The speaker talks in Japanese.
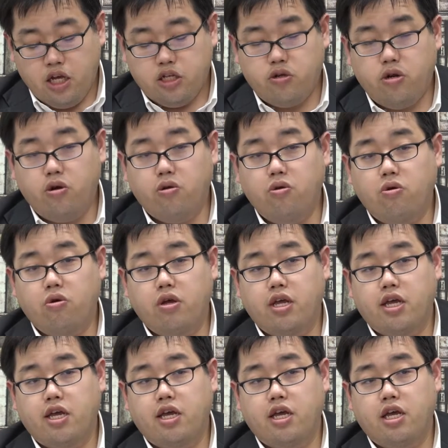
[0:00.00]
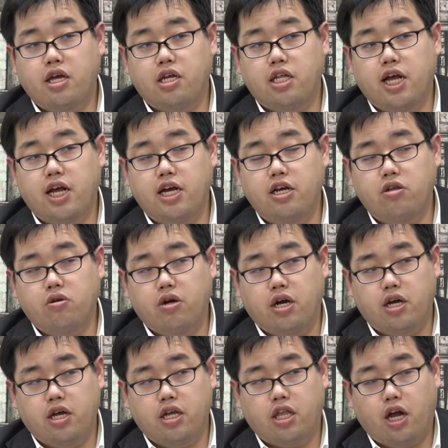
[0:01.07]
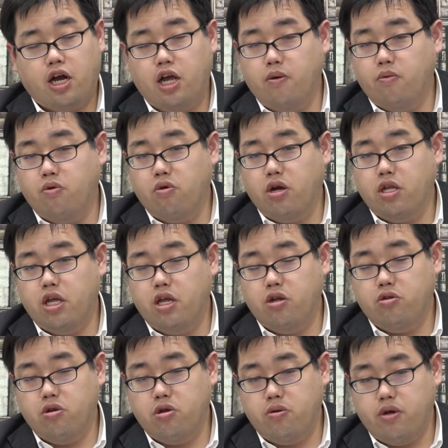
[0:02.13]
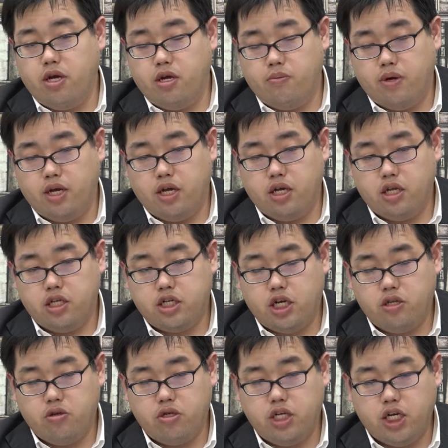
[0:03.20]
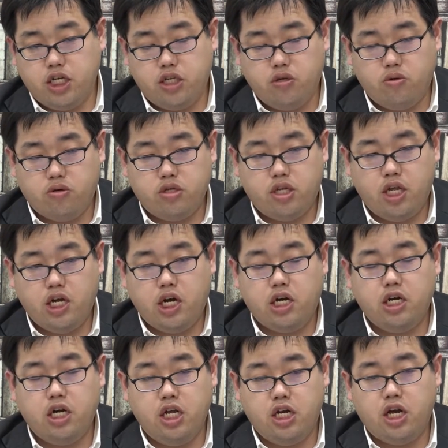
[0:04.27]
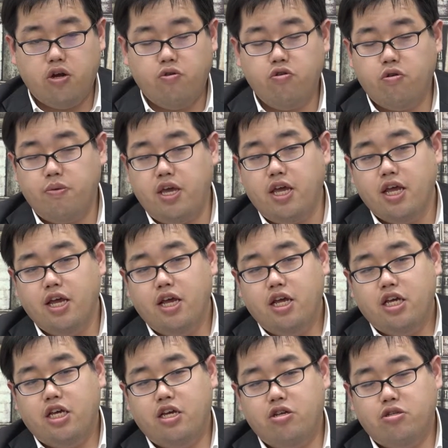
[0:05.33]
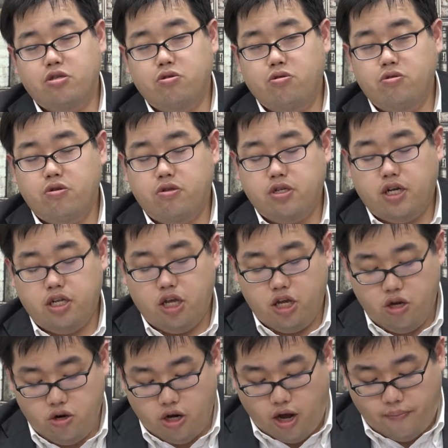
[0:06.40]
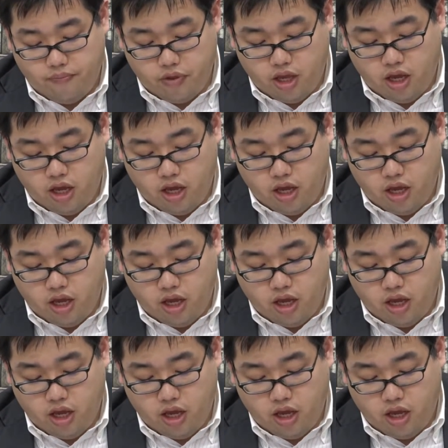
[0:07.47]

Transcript: それほど、え難易度が高いものが出るというよりは、まあ、ちゃんとした基礎の正確な理解及び記述論述ができるか、